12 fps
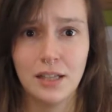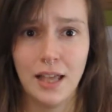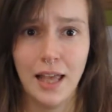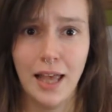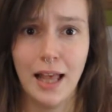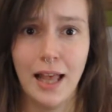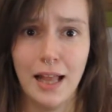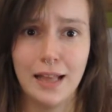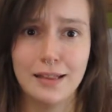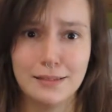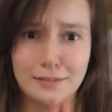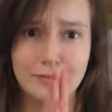
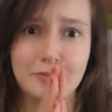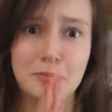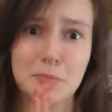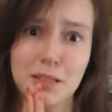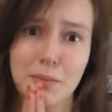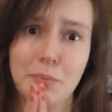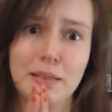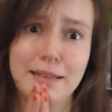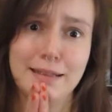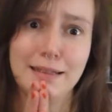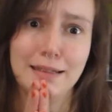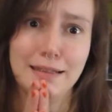Helft mir
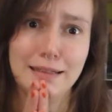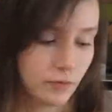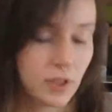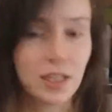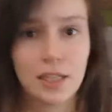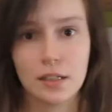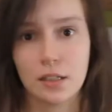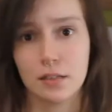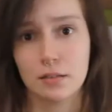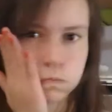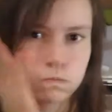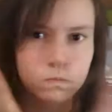bitte! Wie geht
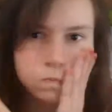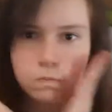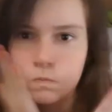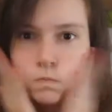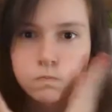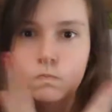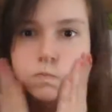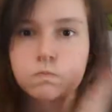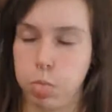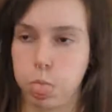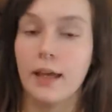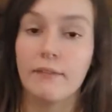das?
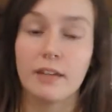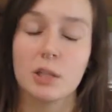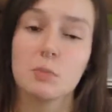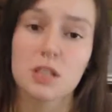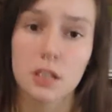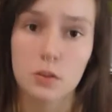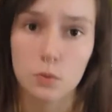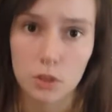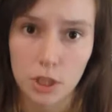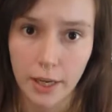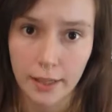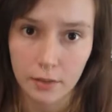Wenn ich mich dazu
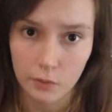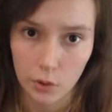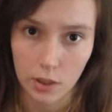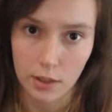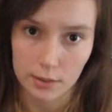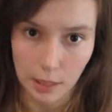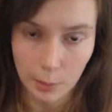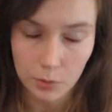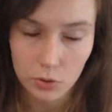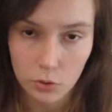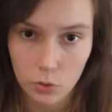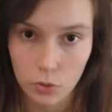entscheiden würde, das
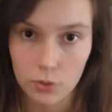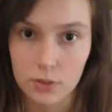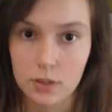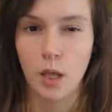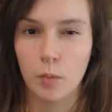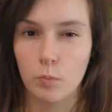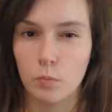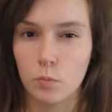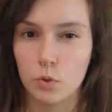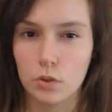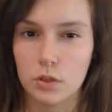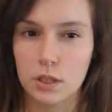selbst zu hosten,
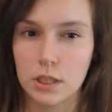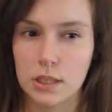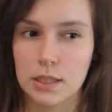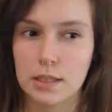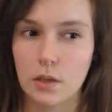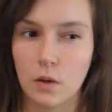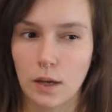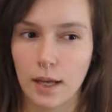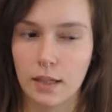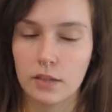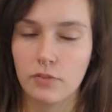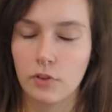müsste ich jetzt auch
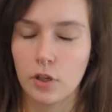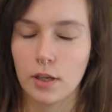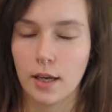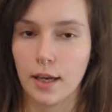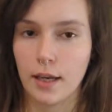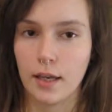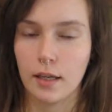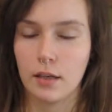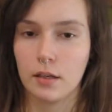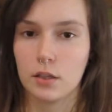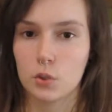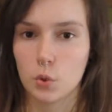ganz flott
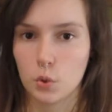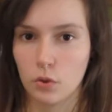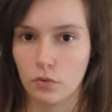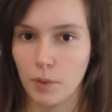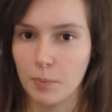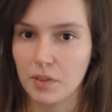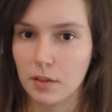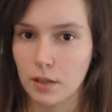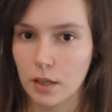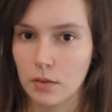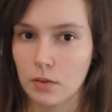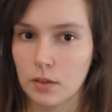ein schönes
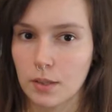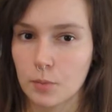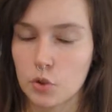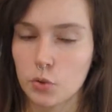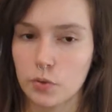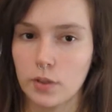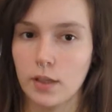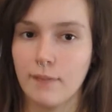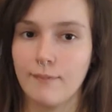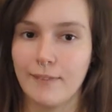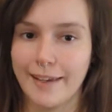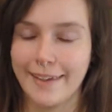Webdesign zusammenschustern,
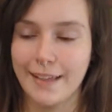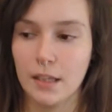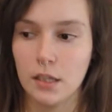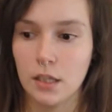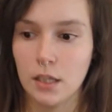weil